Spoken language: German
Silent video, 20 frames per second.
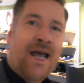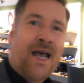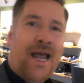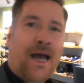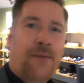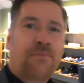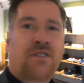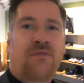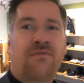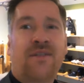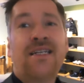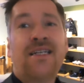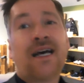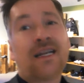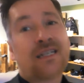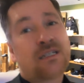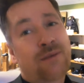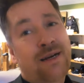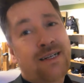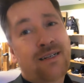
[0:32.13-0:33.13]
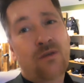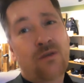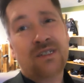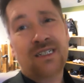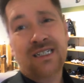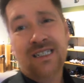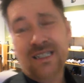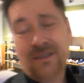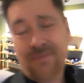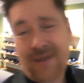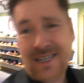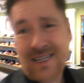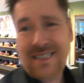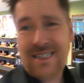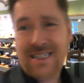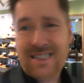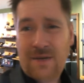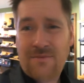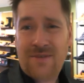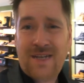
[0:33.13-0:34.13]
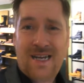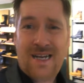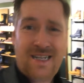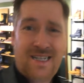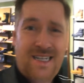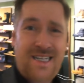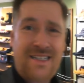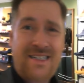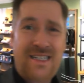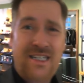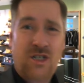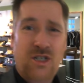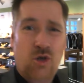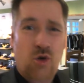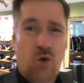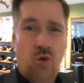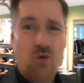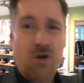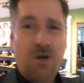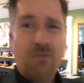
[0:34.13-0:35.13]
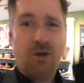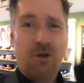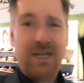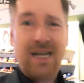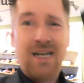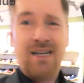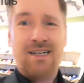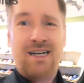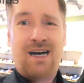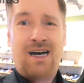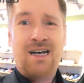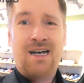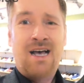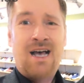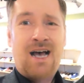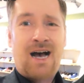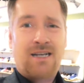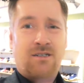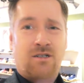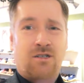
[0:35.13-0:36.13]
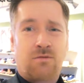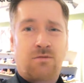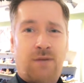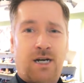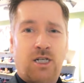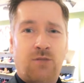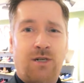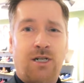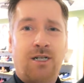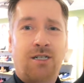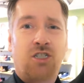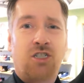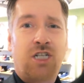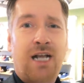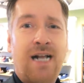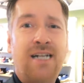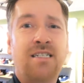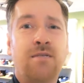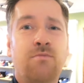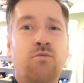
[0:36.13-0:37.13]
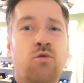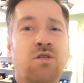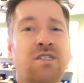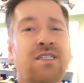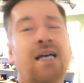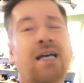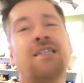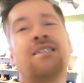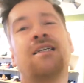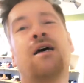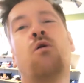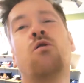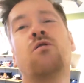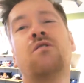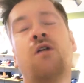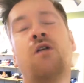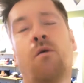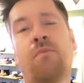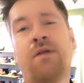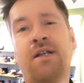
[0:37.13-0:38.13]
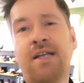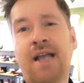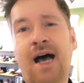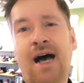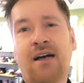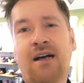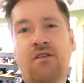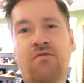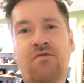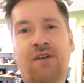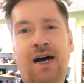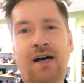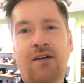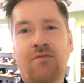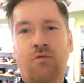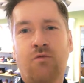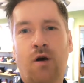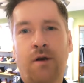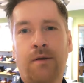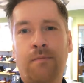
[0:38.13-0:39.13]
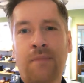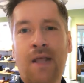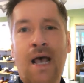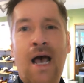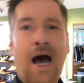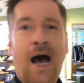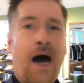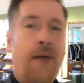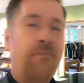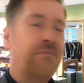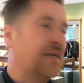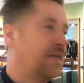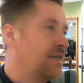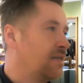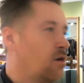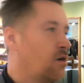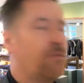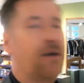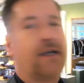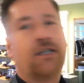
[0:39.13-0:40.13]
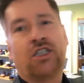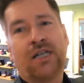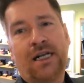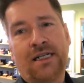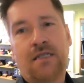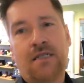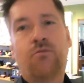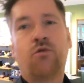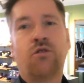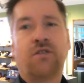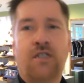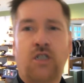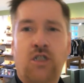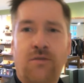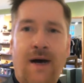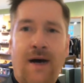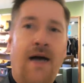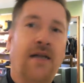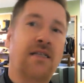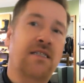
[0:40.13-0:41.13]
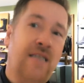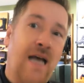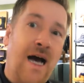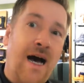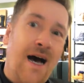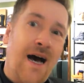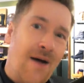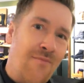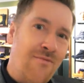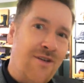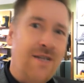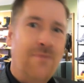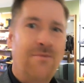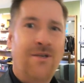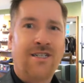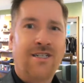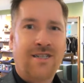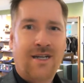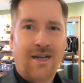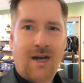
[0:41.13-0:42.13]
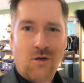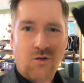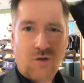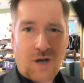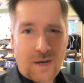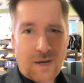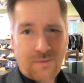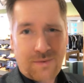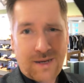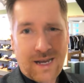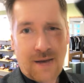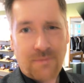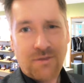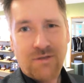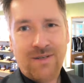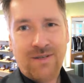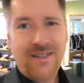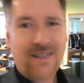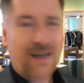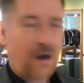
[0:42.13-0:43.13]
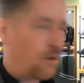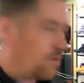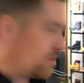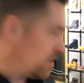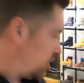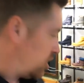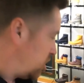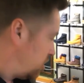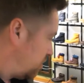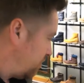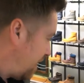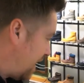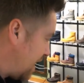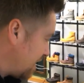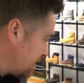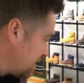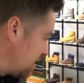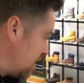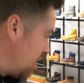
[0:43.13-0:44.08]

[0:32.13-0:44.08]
Herbst, Winter 2020 dann wieder richtig coole Modelle da. Also zum Beispiel Chelsea Boots, da ist ja unglaublich nachgefragt worden. Habt ihr nicht auch mal einen Chelsea Boots in schwarz? Ja, haben wir demnächst dann also im Herbst, Winter auch in schwarz